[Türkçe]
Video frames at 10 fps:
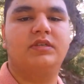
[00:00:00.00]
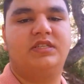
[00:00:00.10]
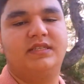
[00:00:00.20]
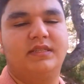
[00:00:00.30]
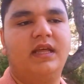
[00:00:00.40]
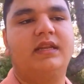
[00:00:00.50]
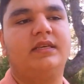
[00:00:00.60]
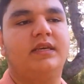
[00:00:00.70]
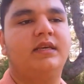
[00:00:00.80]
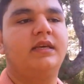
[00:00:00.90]
içsinler
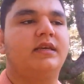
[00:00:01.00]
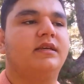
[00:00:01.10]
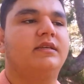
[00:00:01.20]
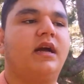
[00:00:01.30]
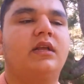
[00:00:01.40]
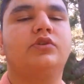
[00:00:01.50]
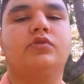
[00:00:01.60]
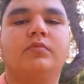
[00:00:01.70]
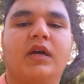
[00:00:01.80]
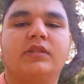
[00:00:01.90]
ki
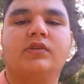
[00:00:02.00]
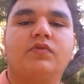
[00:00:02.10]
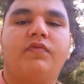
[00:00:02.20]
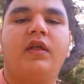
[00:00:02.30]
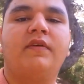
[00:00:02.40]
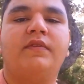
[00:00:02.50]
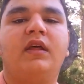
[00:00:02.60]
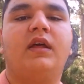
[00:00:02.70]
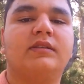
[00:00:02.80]
kalsiyum, magnezyum falan filan